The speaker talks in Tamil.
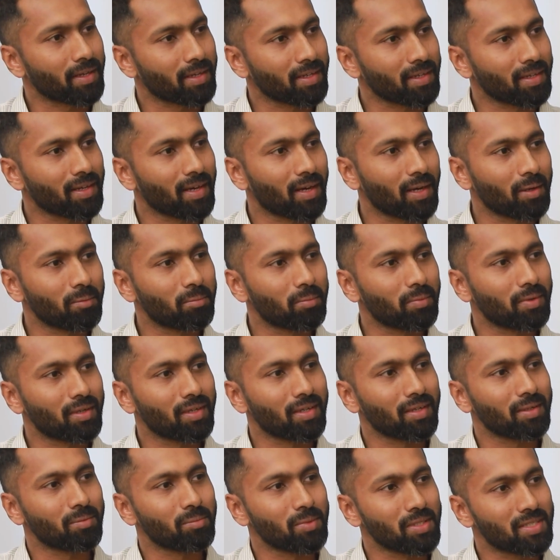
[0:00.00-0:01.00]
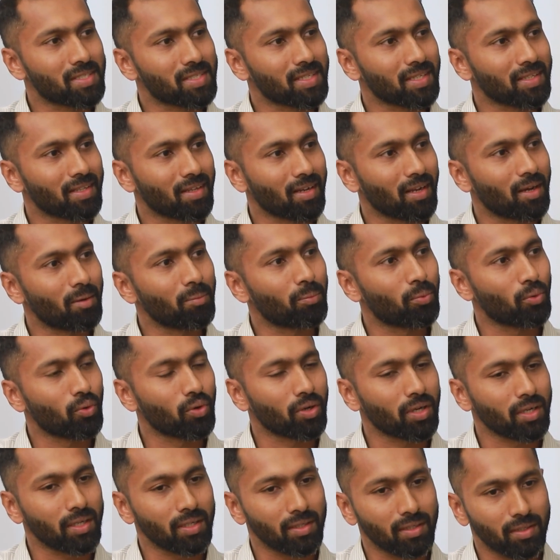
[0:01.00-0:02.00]
ரீஹாப் மிச்சம் இதெல்லாம்
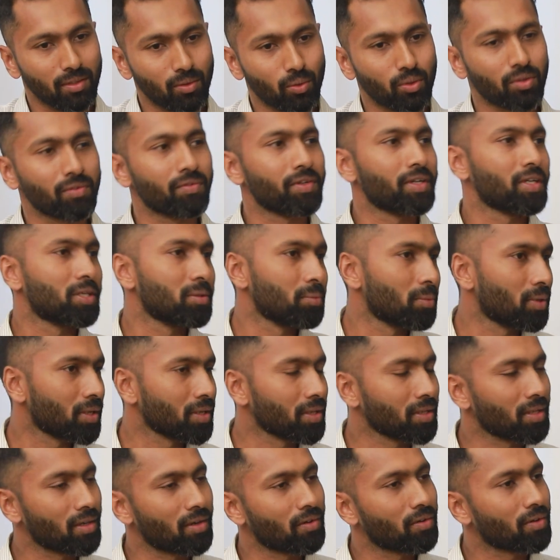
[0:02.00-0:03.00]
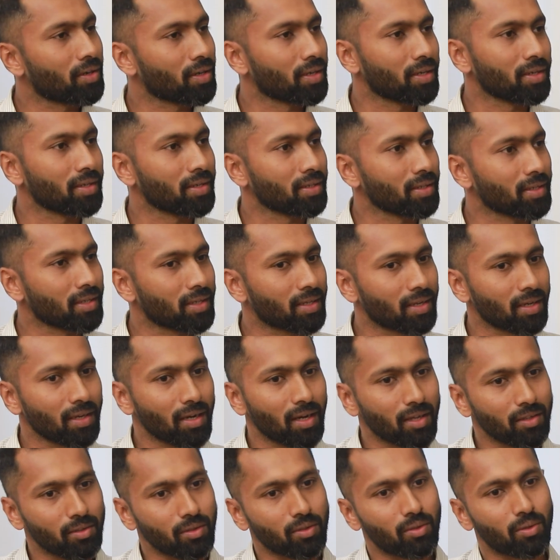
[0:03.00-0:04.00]
போக இது ஒரு வீடு மாதிரி தான் அவங்க
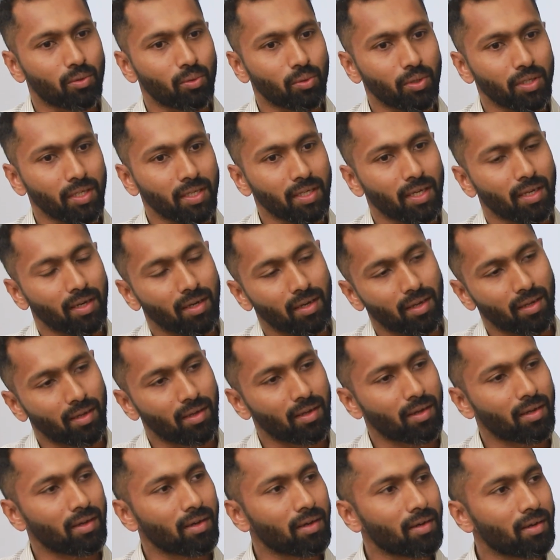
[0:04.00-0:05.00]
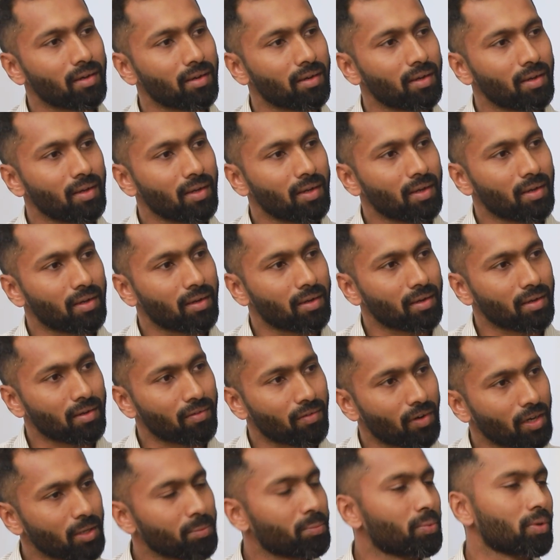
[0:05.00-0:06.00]
இருக்கிறாங்க அதுக்குரிய எல்லா
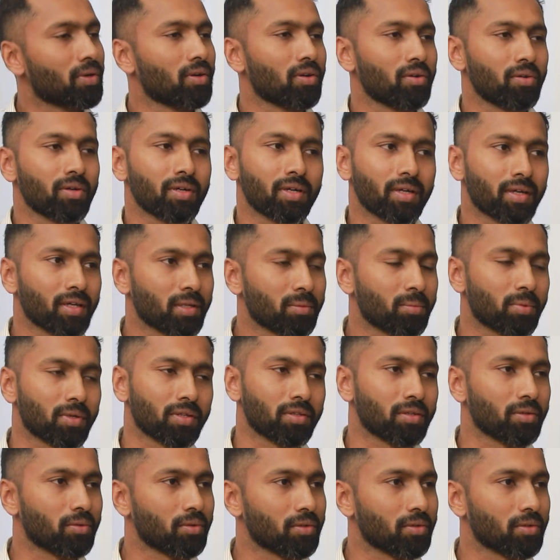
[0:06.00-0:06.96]
வாய்ப்புகளும் இங்கே ஏற்படுத்தி